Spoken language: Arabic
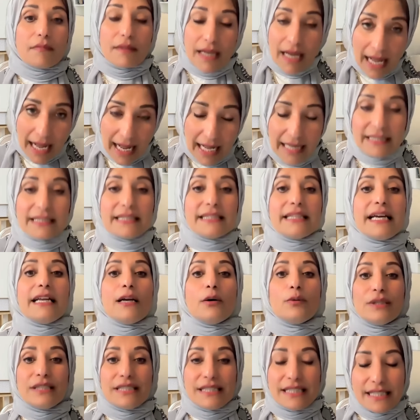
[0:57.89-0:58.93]
حتى
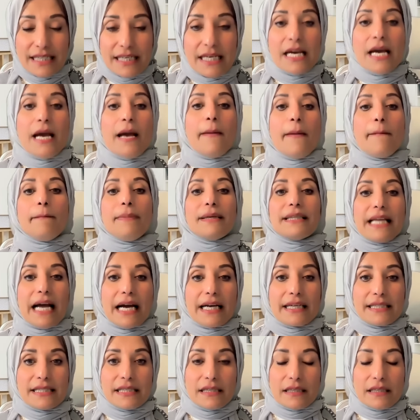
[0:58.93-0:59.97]
لو انت
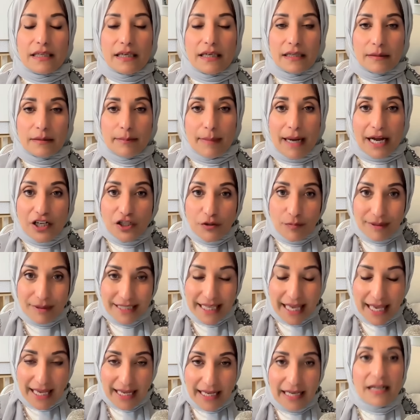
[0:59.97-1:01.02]
بتاخدي المعاش
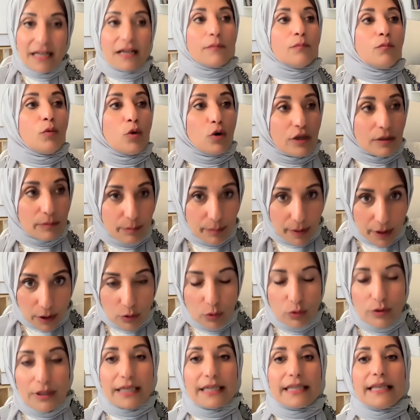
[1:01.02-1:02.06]
بتاعك ممكن
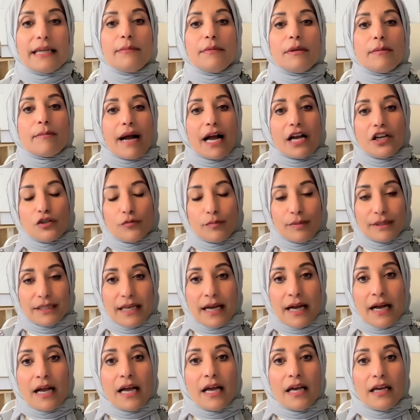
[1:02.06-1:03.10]
برضو تكلمي المعاش
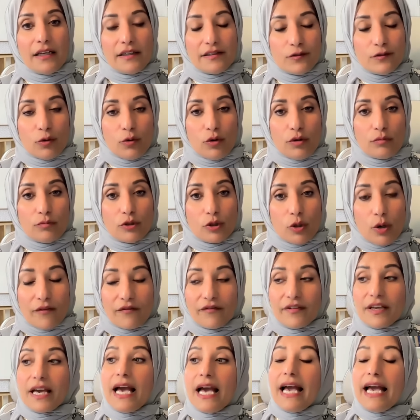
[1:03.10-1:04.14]
بتاع الزوج
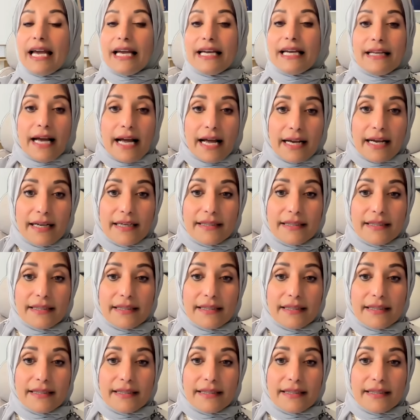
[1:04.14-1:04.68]
المتوفي الحاجة